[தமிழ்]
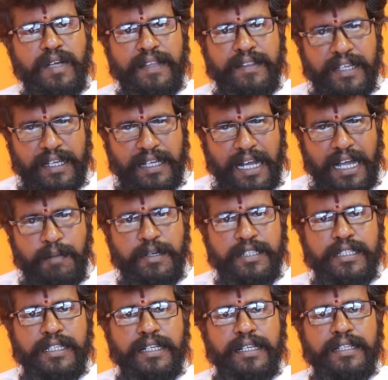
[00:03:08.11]
அந்த
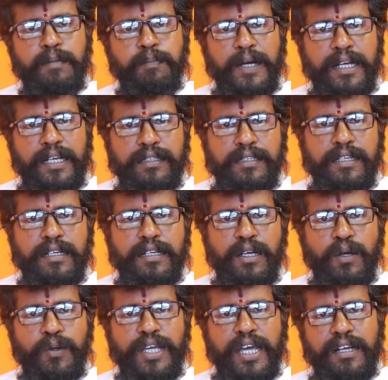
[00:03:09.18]
கிராமத்திலிருந்து பக்கத்தில்
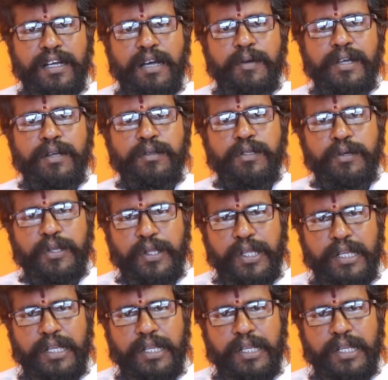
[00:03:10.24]
இருக்கக்கூடிய அருகாமையில் வந்து ஒரு